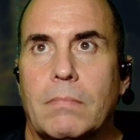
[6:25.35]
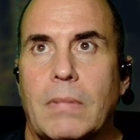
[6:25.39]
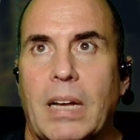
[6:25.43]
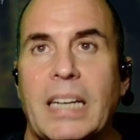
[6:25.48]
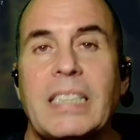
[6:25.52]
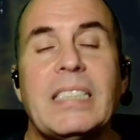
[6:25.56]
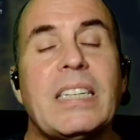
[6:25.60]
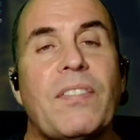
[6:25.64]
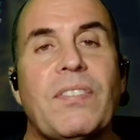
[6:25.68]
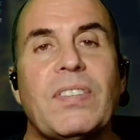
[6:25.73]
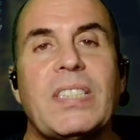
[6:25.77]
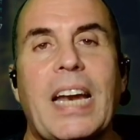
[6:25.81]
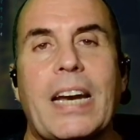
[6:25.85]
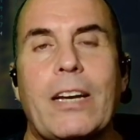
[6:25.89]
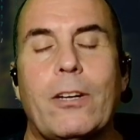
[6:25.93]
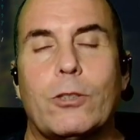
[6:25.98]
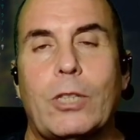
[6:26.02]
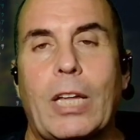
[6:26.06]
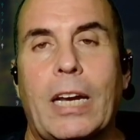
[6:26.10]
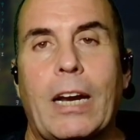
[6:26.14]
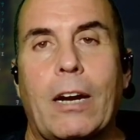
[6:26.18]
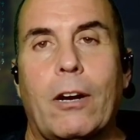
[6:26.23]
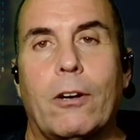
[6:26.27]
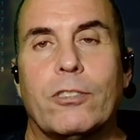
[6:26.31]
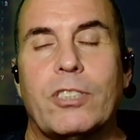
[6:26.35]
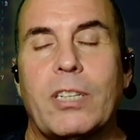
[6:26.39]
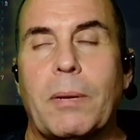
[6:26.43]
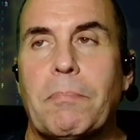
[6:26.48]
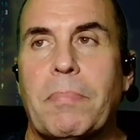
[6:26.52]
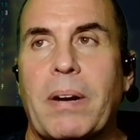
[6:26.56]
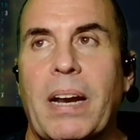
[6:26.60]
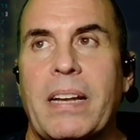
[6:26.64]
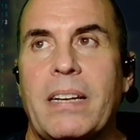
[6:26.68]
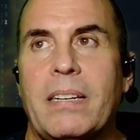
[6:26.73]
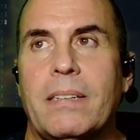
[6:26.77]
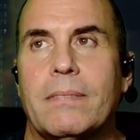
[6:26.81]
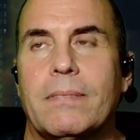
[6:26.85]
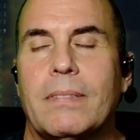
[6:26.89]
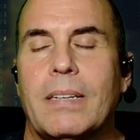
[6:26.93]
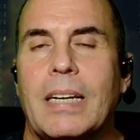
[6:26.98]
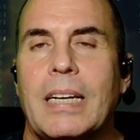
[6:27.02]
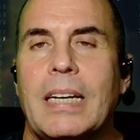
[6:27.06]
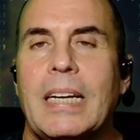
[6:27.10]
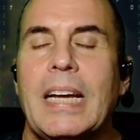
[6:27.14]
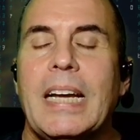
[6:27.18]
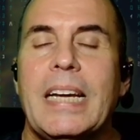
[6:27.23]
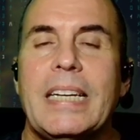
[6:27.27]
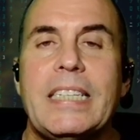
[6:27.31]
¿Es necesario tenerlo siempre ahí?
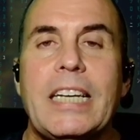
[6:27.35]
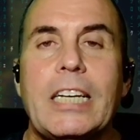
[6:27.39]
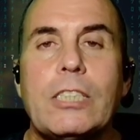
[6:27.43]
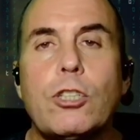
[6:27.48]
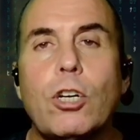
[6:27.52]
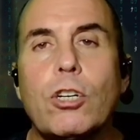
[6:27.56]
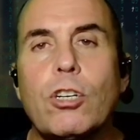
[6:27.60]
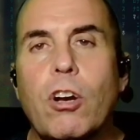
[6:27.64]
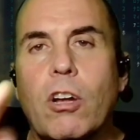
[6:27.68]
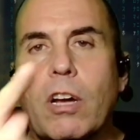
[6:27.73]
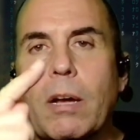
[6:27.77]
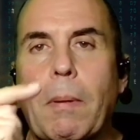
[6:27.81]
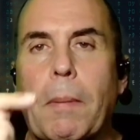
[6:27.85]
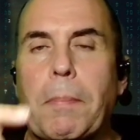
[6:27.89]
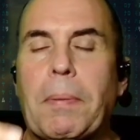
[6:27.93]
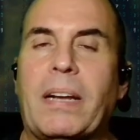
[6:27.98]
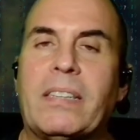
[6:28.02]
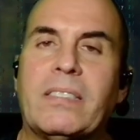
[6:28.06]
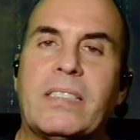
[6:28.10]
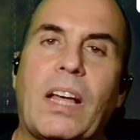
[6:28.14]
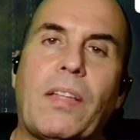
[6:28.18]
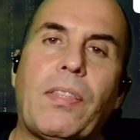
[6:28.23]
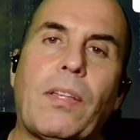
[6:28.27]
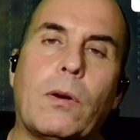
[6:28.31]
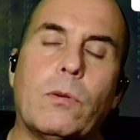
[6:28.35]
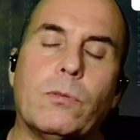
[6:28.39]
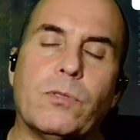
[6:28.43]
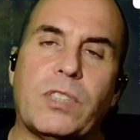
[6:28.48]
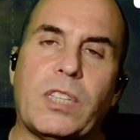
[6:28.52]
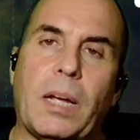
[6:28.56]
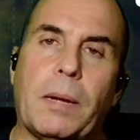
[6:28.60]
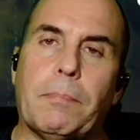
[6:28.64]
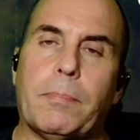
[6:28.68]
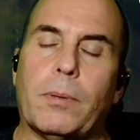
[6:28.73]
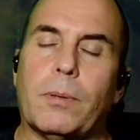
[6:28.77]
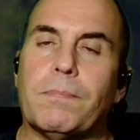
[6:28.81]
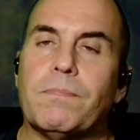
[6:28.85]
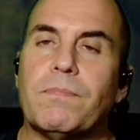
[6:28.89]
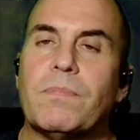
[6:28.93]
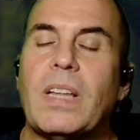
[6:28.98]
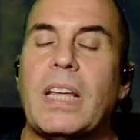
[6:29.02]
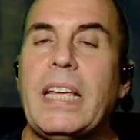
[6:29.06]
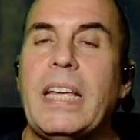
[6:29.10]
Y eso es lo que me planteé hace algún tiempo.